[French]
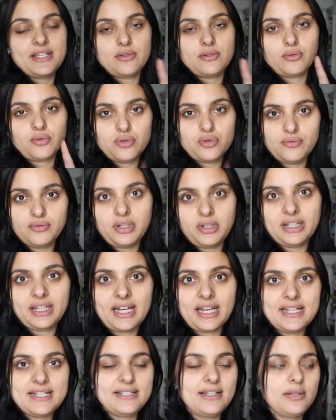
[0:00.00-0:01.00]
dit, donc je vous
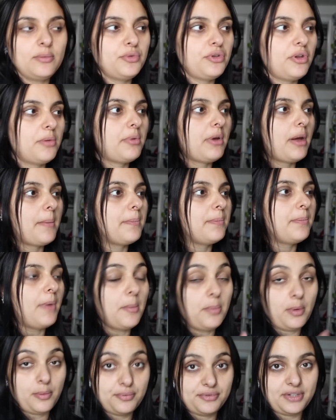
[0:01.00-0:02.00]
donnerai les idées de menu
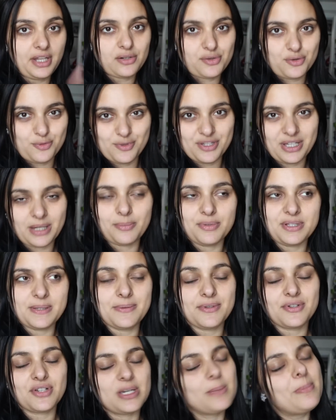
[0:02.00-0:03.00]
un peu plus tard quand je me serai posée
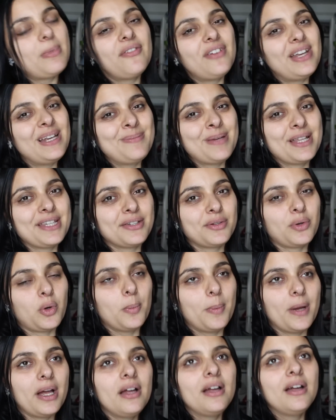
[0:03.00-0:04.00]
parce que j'ai pas fait les paniers de
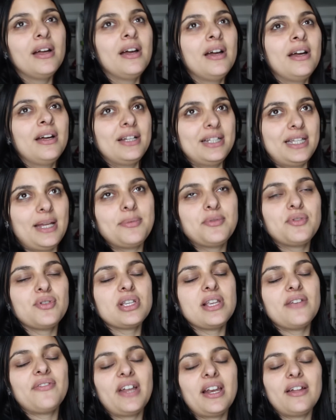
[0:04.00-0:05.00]
repas. D'habitude
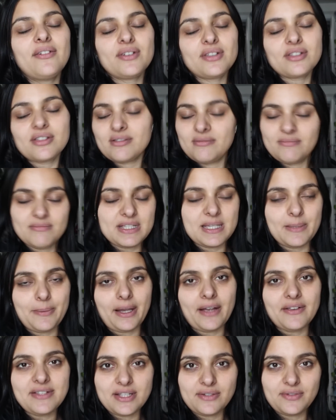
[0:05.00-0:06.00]
je les fais à l'avance, c'est
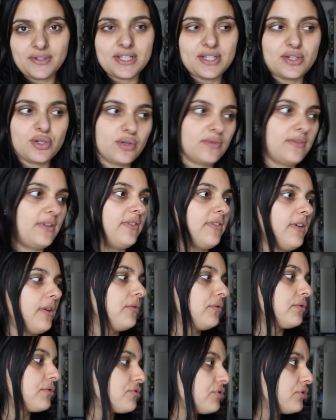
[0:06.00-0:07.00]
pas grave, cette fois-ci je vais faire
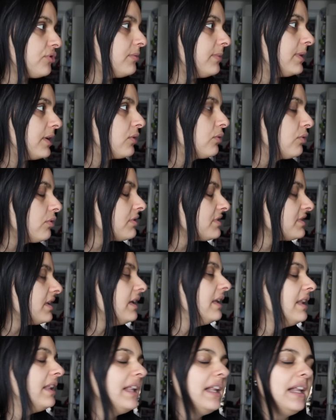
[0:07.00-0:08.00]
une fonction de mes courses.
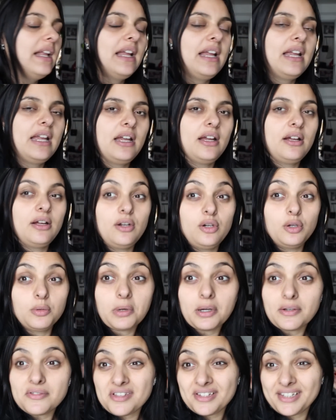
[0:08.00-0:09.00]
Euh, le
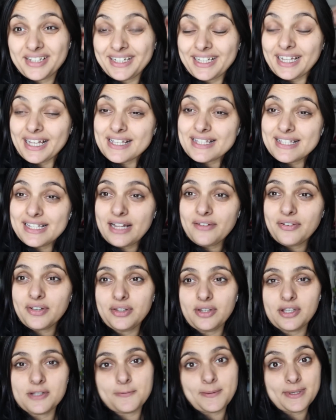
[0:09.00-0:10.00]
bruit vous entendez c'est la
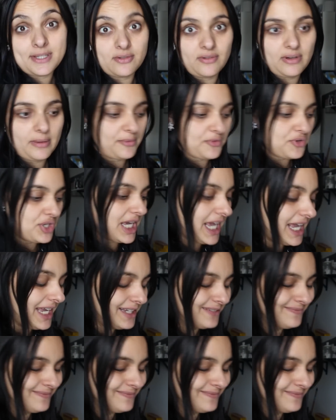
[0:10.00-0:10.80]
friteuse parce qu'on va manger.